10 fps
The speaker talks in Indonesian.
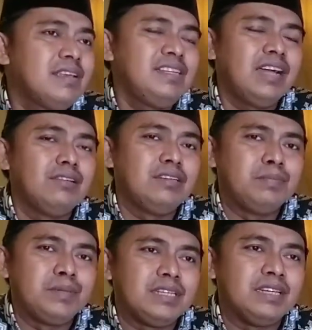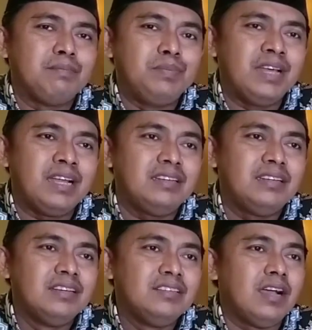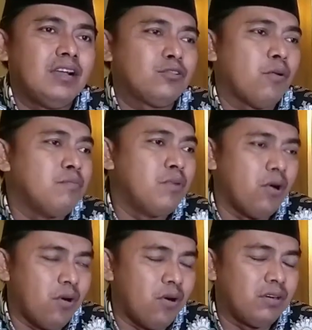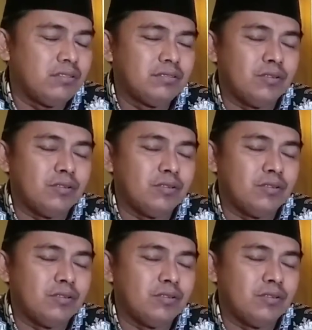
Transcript: Jadi kalau diberi kelebihan, jangan sombong.